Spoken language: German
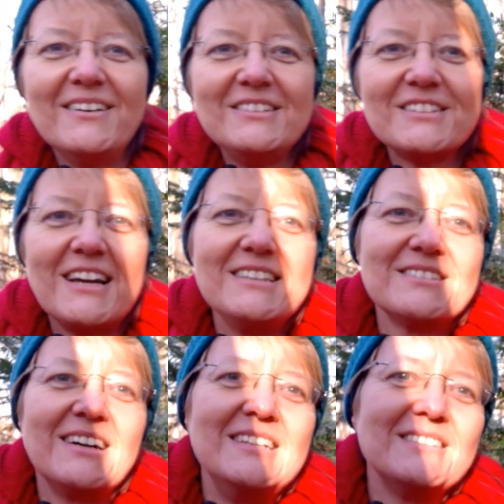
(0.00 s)
Heute scheint
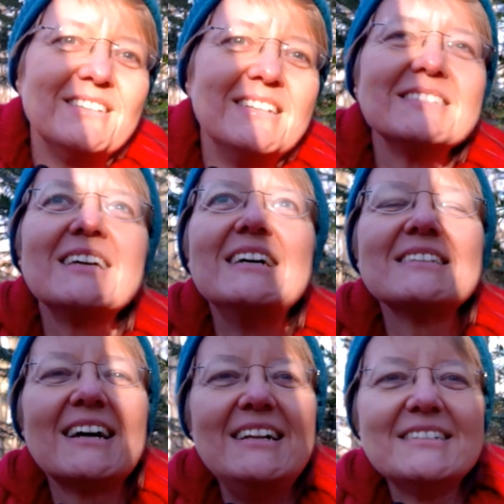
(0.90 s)
sogar die Sonne, es ist
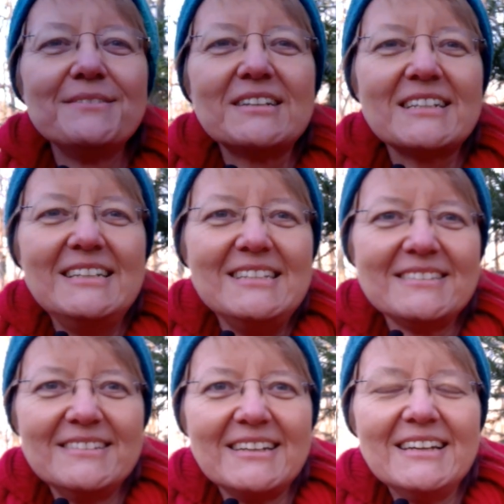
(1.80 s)
eisekalt, aber es scheint die
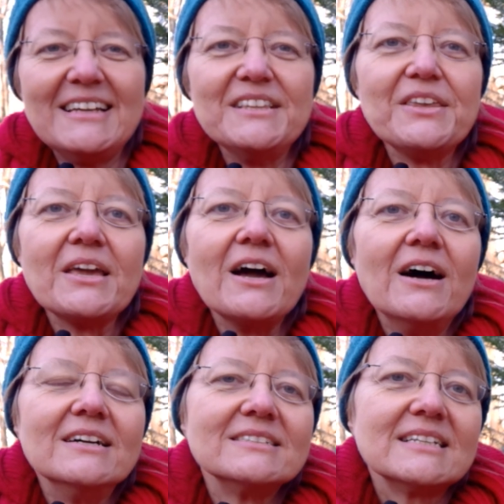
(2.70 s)
Sonne.
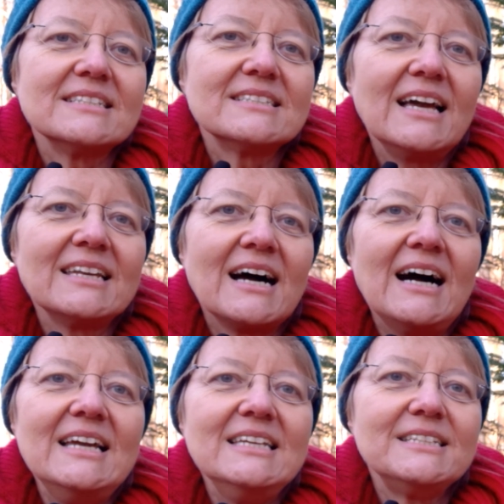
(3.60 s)
Das ist ein
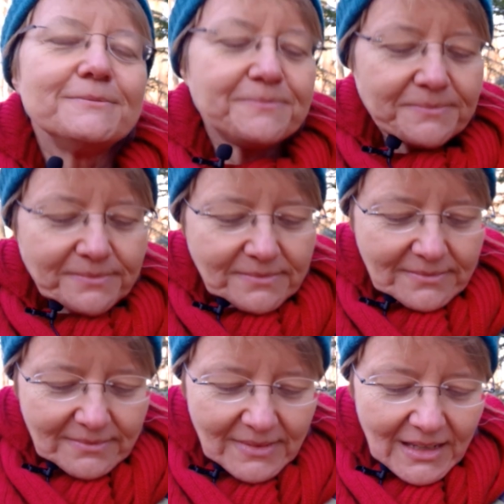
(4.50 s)
Reich,
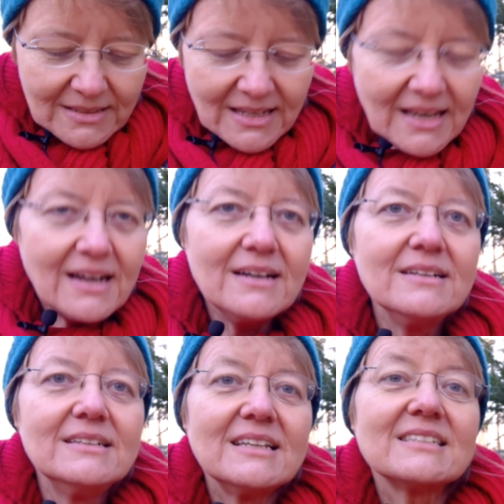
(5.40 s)
der,
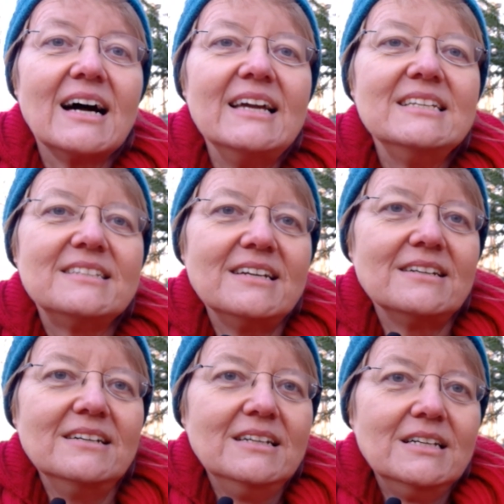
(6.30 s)
das Reich
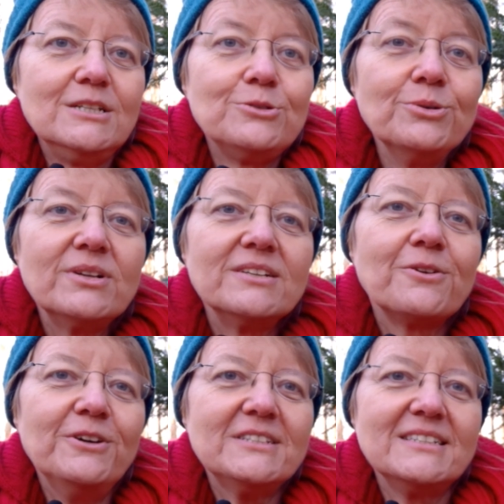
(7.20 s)
der dunklen
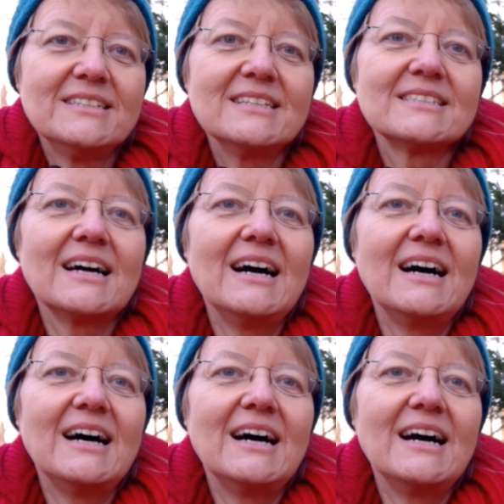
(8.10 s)
Göttin, das